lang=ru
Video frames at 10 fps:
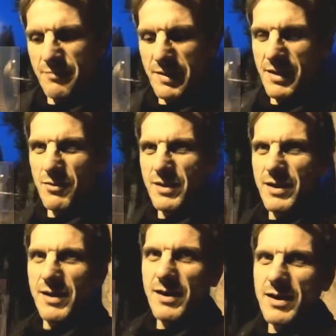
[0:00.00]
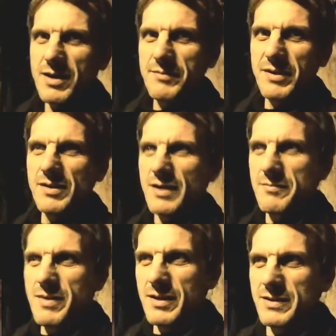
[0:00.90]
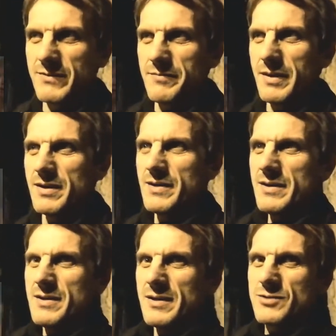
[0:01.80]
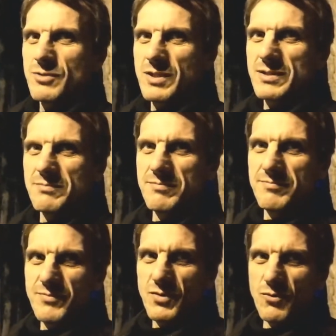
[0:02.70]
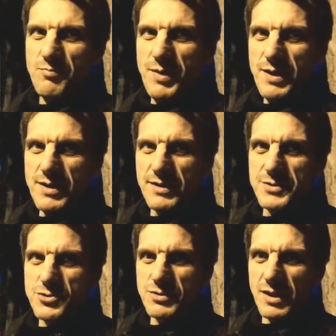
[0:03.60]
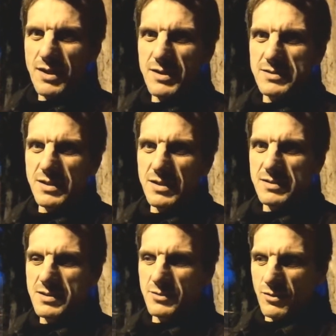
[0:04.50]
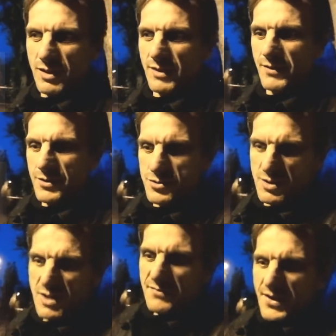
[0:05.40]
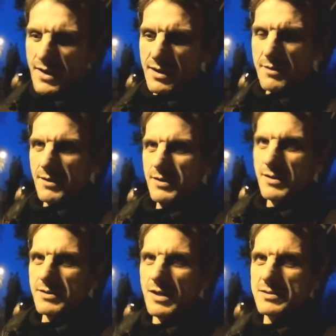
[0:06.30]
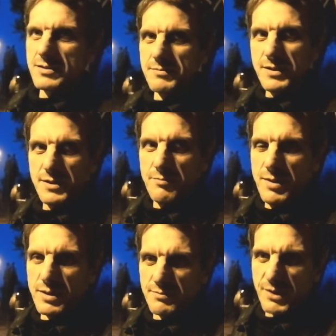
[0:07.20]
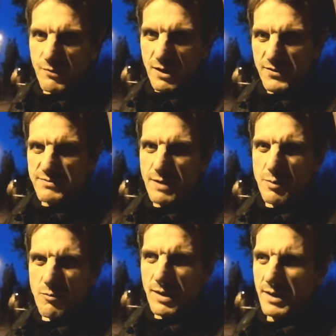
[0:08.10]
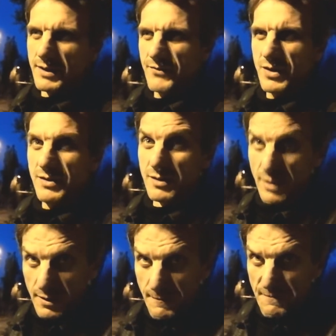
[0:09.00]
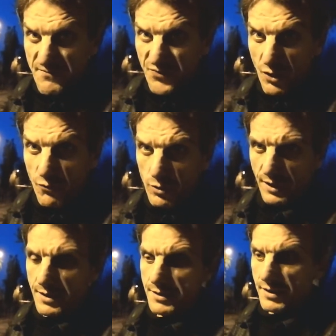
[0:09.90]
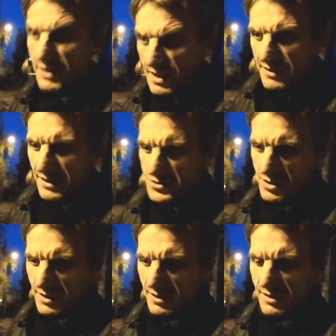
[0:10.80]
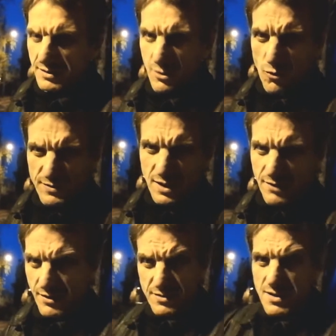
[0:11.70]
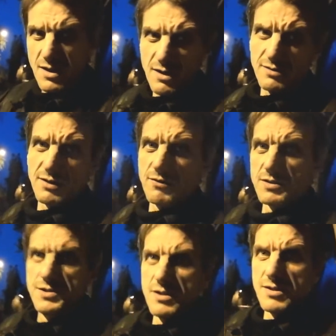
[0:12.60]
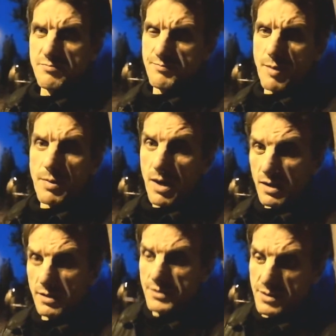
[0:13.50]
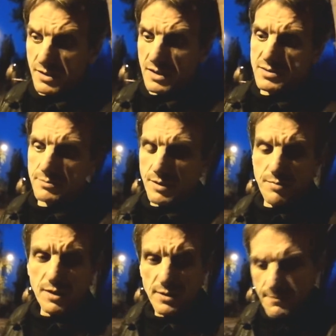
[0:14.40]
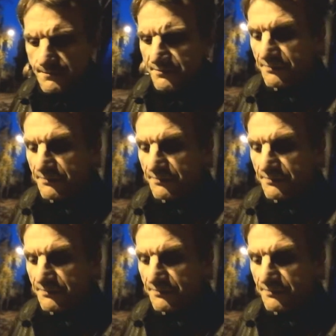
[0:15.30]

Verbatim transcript: поделенные олигархами, Ахметовыми. Кто-то там убенить что-то оказалось, который говорит, что да и, и красным, и белым давал, свадьбу Малиновки делал в Украине. Так же, как и Ходорковский говорит, я давал деньги, помогал и красным, и белым,